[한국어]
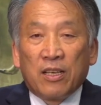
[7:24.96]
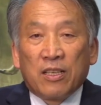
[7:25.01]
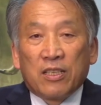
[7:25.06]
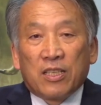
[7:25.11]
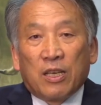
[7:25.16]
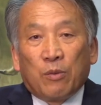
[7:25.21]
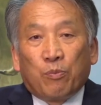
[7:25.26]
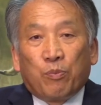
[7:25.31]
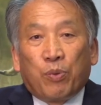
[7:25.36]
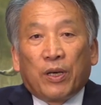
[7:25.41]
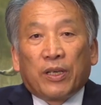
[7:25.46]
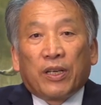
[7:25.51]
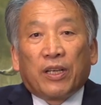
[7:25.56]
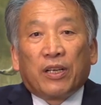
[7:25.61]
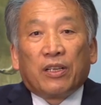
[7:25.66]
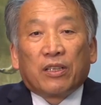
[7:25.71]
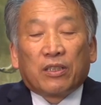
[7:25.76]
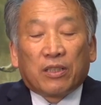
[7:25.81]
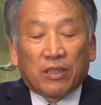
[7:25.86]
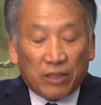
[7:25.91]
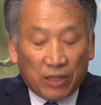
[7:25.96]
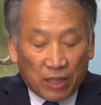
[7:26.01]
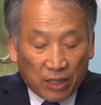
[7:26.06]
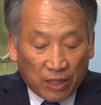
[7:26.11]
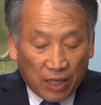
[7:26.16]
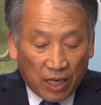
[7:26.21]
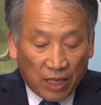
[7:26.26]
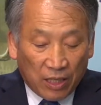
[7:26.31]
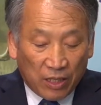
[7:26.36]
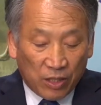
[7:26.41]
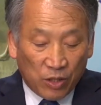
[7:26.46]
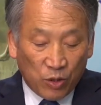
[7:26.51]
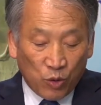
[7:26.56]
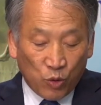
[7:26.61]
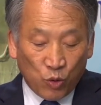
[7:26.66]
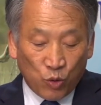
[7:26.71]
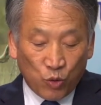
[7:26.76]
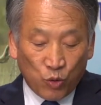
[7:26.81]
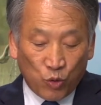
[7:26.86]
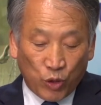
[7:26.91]
재판회를
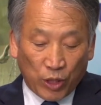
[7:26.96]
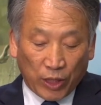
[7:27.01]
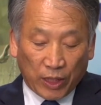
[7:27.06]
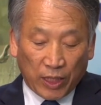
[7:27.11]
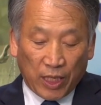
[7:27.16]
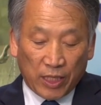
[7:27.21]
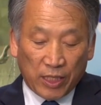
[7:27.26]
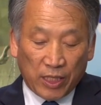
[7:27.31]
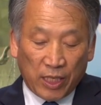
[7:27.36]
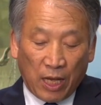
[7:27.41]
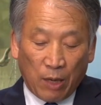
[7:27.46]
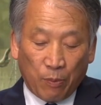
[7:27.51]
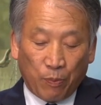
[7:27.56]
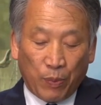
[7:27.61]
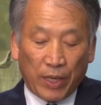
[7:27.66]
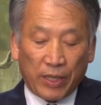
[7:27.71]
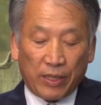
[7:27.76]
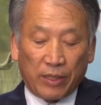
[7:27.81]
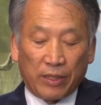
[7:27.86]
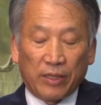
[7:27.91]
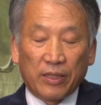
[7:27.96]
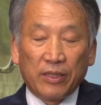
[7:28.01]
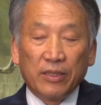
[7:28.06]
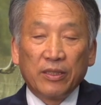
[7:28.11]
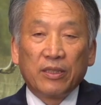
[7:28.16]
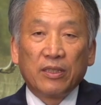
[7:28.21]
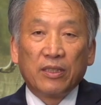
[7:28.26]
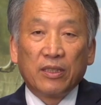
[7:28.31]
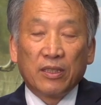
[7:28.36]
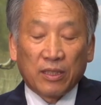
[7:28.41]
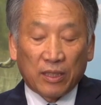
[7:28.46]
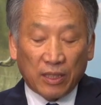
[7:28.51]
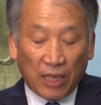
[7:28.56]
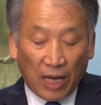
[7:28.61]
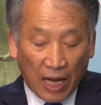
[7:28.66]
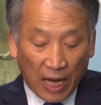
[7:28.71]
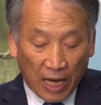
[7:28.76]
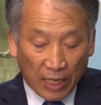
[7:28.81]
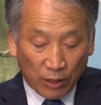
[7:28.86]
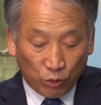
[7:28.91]
거역하는 죄까지 합하여
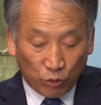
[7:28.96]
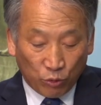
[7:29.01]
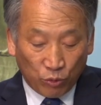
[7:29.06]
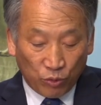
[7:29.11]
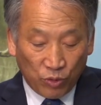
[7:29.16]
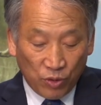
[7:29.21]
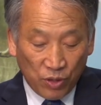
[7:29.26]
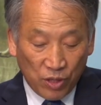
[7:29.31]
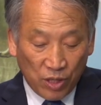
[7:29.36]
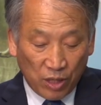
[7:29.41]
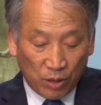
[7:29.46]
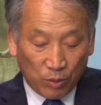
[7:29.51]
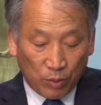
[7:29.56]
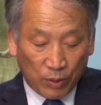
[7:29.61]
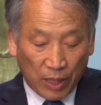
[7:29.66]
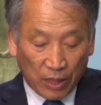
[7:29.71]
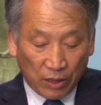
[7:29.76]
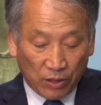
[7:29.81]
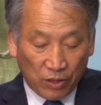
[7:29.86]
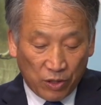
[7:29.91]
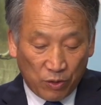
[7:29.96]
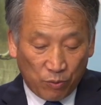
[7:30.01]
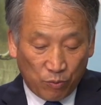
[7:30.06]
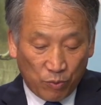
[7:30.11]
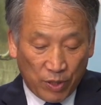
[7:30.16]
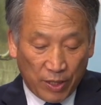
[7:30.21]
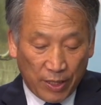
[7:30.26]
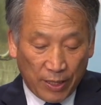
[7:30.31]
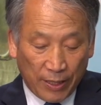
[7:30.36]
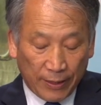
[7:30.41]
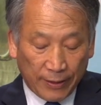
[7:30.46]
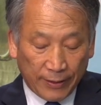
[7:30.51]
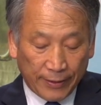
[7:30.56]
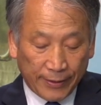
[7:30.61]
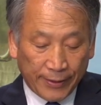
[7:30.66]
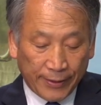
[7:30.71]
가중 처벌할 것입니다.